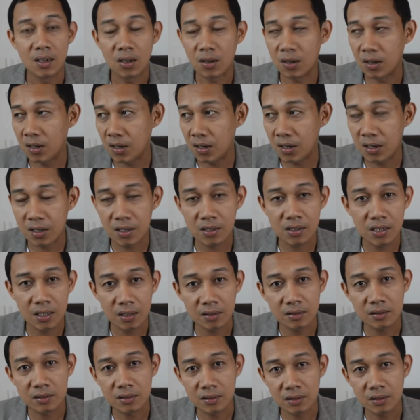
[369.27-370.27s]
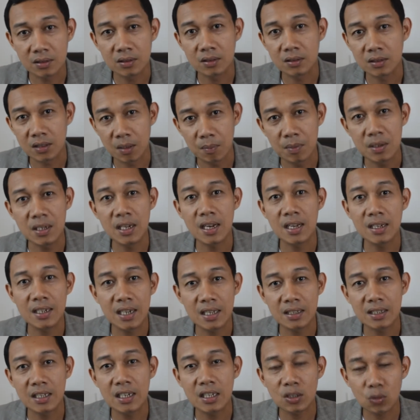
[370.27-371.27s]
Or sabihin na lang
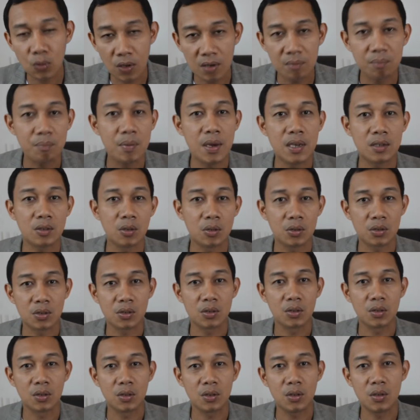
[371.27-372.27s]
natin na 12 pesos.